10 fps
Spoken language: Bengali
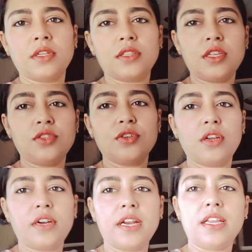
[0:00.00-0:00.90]

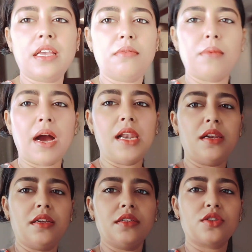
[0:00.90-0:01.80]
তিনজনে রেডি মাল
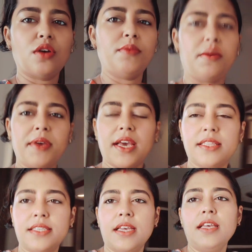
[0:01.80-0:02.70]
সব নেবে
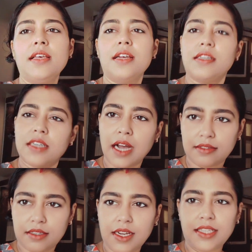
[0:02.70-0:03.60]
গেছে
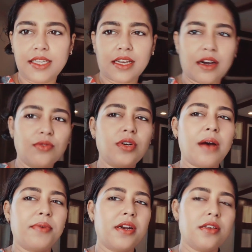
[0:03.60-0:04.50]
সাতটায় চেক আউট
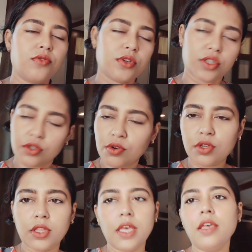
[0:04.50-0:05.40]
আমরা রিকোয়েস্ট
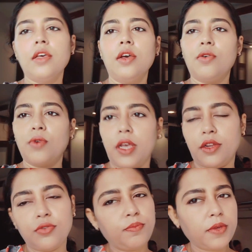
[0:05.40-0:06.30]
করতে ওরা
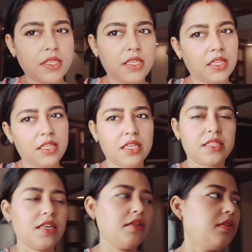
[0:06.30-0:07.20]
একটু পিছিয়ে
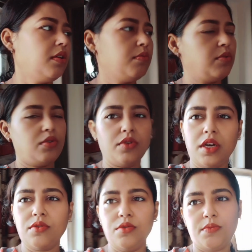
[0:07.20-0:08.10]
দিয়েছে বললো
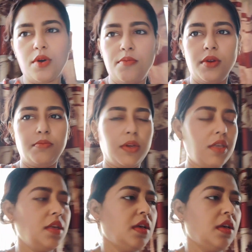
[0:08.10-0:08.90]
না কোনো প্রবলেম নেই